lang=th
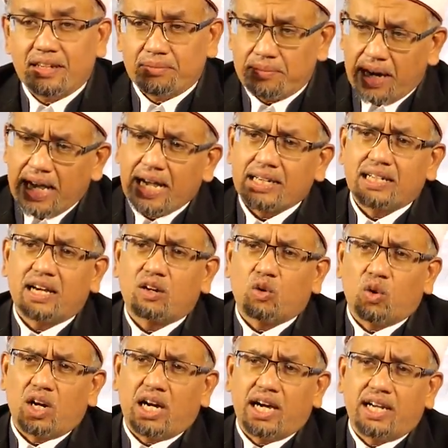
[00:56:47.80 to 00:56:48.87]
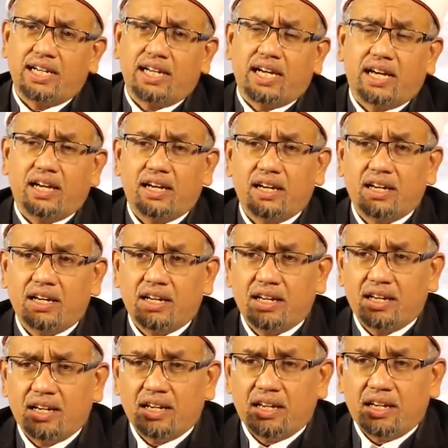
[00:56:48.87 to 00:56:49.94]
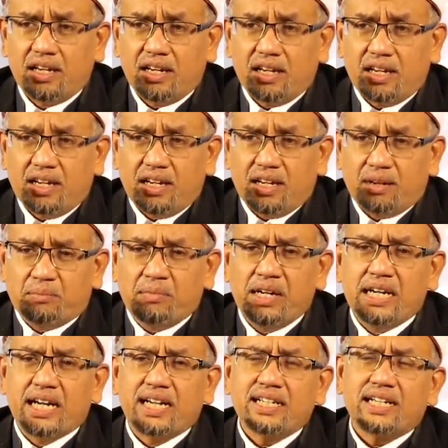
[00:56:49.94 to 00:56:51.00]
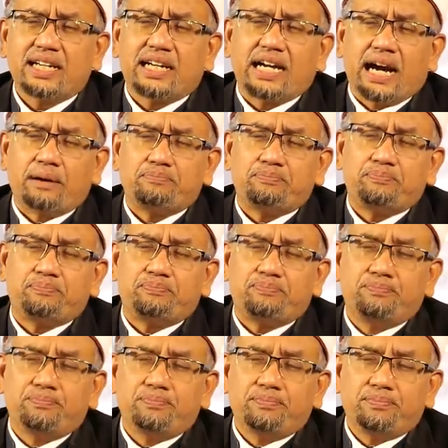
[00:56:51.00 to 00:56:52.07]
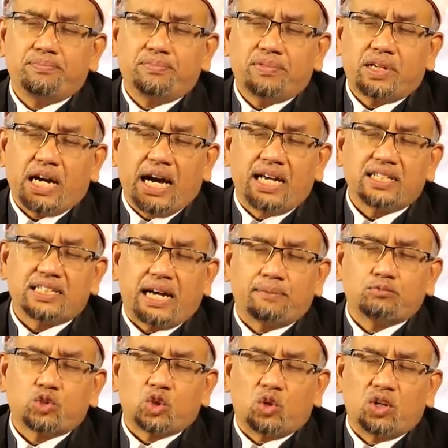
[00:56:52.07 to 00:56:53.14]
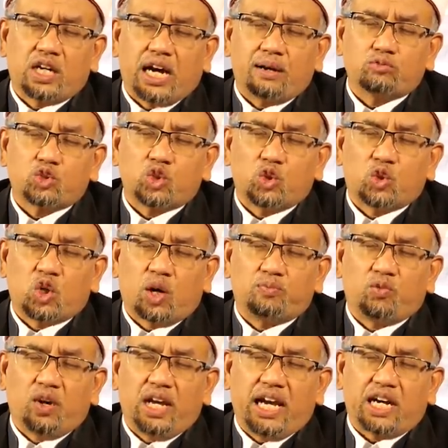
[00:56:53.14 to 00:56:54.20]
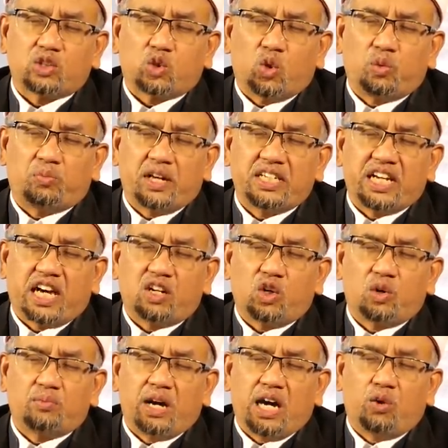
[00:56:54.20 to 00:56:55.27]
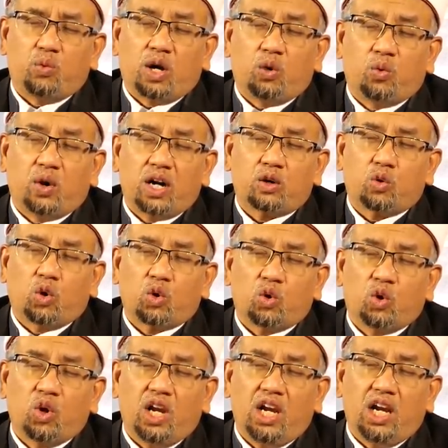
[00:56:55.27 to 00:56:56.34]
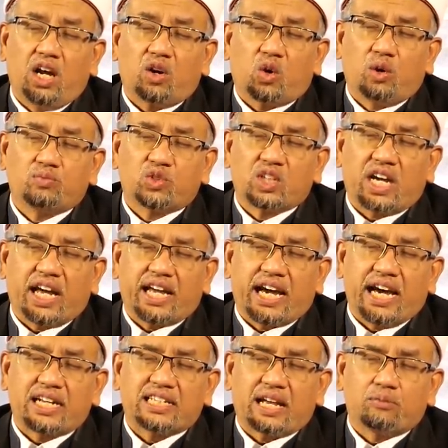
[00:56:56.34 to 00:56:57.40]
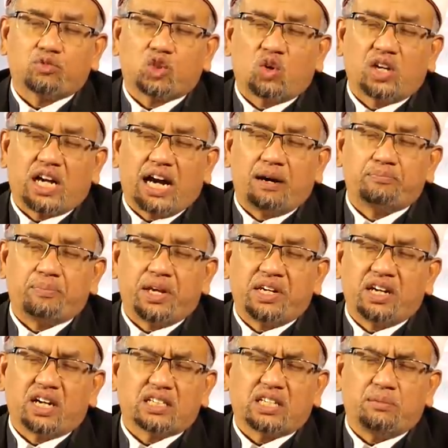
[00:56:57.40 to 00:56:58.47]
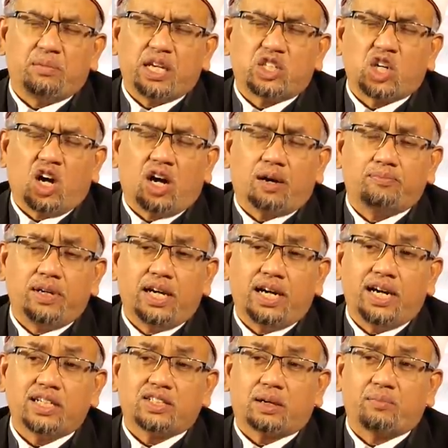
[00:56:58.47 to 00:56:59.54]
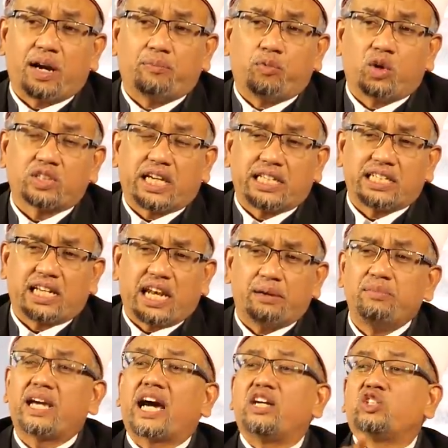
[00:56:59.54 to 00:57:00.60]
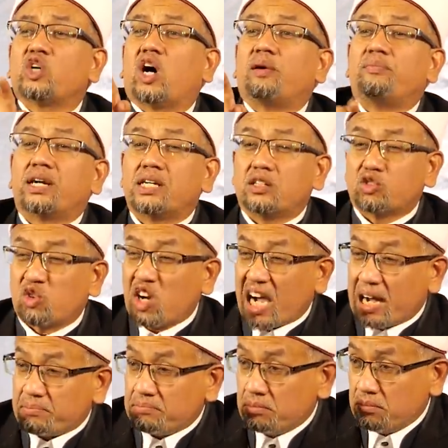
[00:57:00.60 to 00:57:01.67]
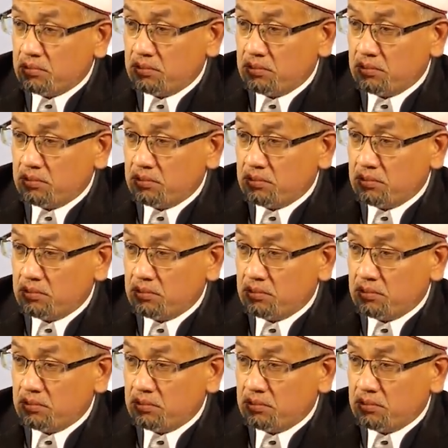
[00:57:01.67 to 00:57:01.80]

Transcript: ลำบากนะกุรหันเนี่ยเหมือนกับการทำสงครามสู้รบเวลาถูกบัญญัติลงมาว่าหัวกุรหุลละกุมซึ่งไอ้การทำสงครามเป็นเรื่องที่ไม่ชอบเลยสำหรับพวกท่านทั้งหลายมีใครชอบบางเรื่องสงคราม